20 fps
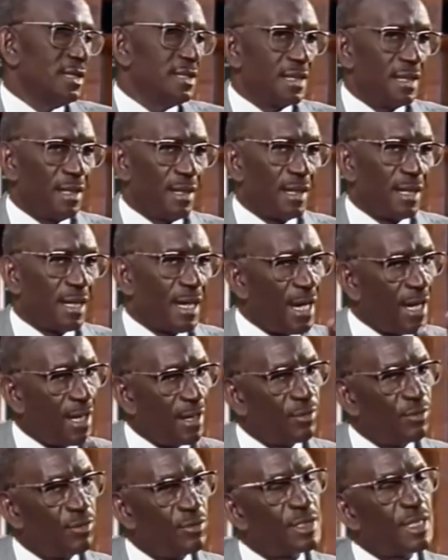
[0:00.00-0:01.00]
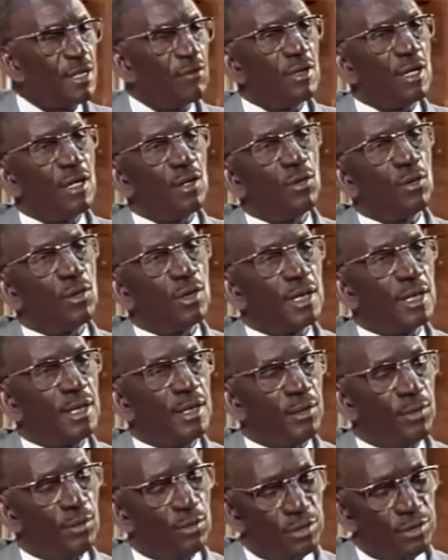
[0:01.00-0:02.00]
C'est le cas du savant
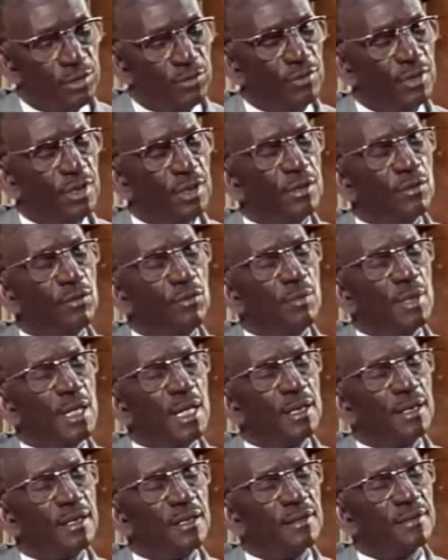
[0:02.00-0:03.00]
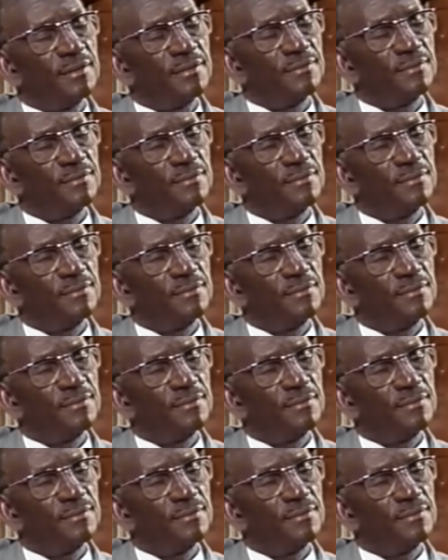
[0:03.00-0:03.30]
Oclair dont je viens de vous parler.